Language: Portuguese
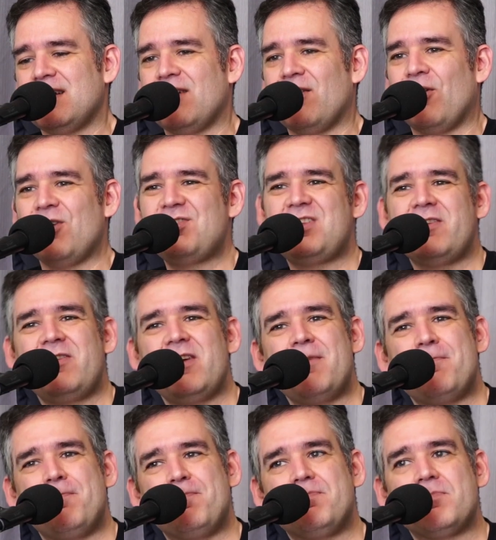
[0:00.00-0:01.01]
Hoje você
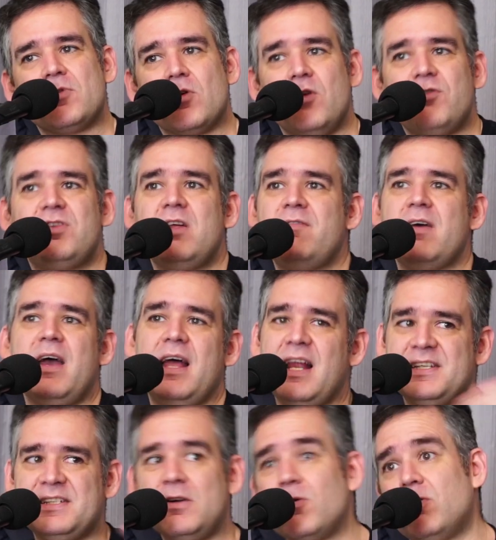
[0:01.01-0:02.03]
vê hoje você vê a
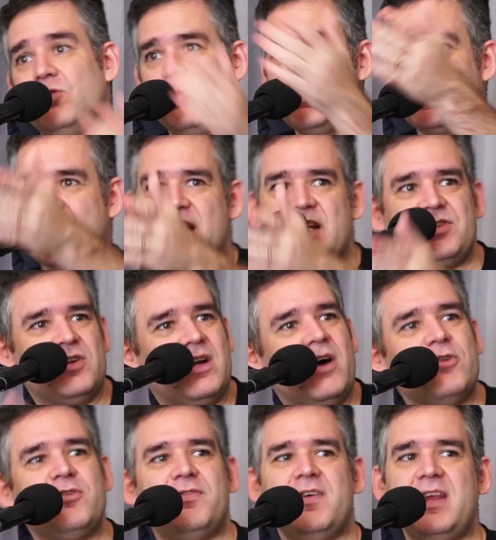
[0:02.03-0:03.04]
relação com o time
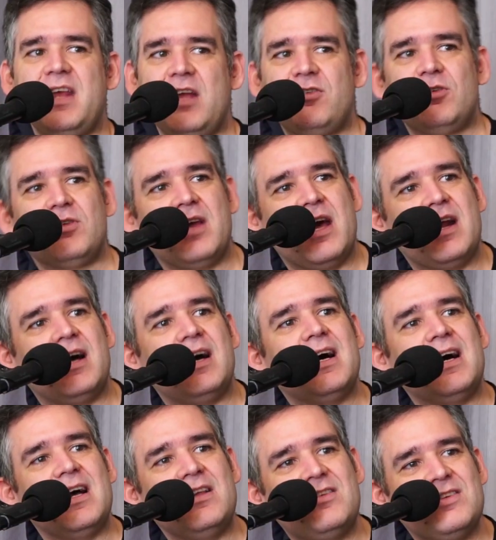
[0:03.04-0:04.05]
internacional diferente do que era
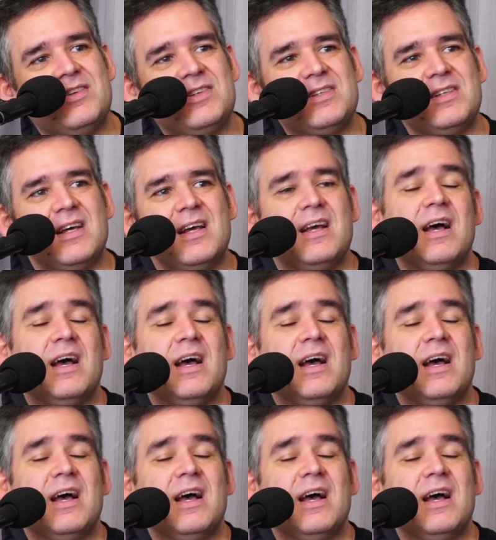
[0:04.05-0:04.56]
antes.